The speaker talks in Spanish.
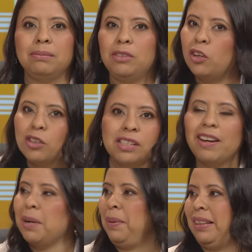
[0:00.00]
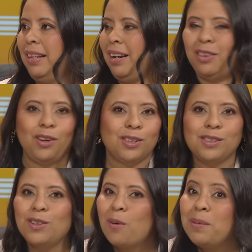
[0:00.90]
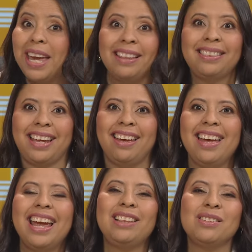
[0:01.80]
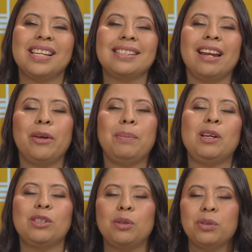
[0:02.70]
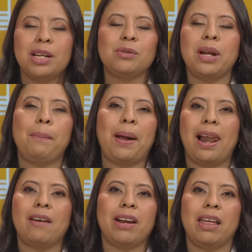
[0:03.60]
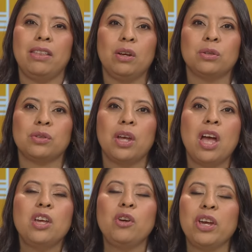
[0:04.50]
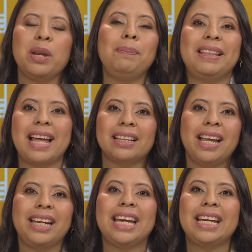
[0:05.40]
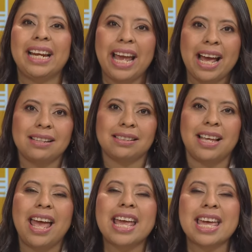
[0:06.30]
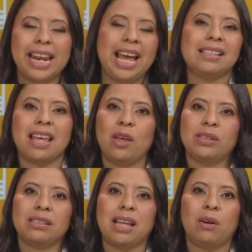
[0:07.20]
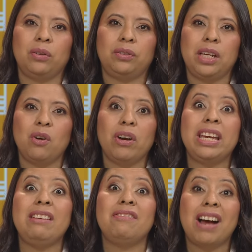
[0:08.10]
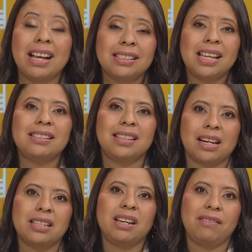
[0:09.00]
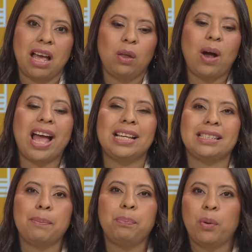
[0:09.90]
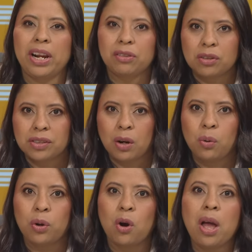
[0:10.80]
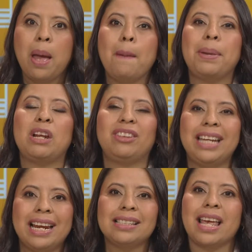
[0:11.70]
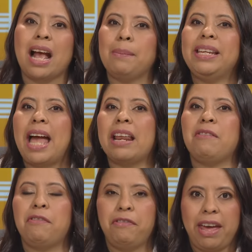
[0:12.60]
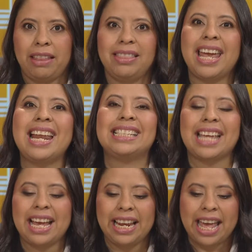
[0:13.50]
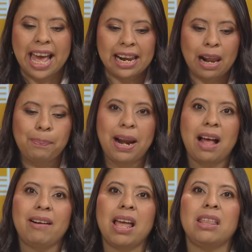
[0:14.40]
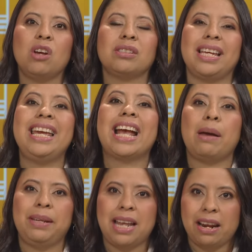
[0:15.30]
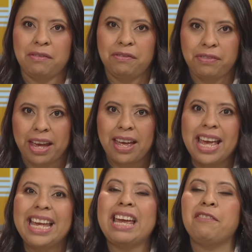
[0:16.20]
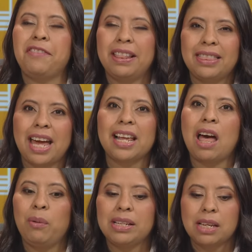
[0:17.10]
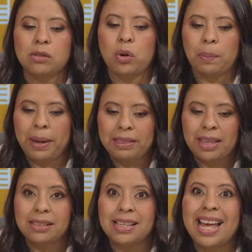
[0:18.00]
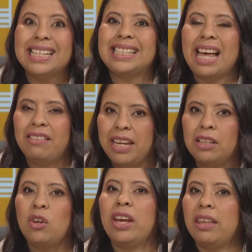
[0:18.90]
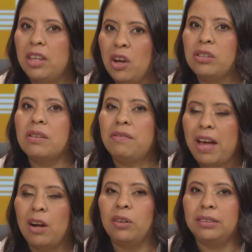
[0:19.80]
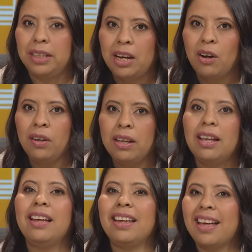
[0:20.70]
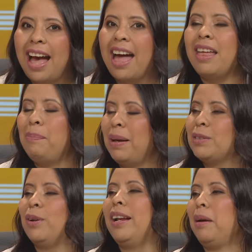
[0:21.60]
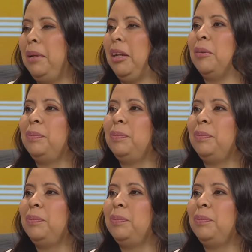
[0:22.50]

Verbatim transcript: Dios no se va a arrepentir, Dios no miente. Entonces, querido amigo, si tú tienes una palabra de Dios, yo quiero invitarte a que creas creas que Dios está contigo y vas a ser llevado a ese puerto seguro, pero tienes que caminar en fe, tienes que creer la palabra de Dios y caminar en fe y enfrentar cada una de esas tormentas sabiendo que Dios va contigo cada paso del camino.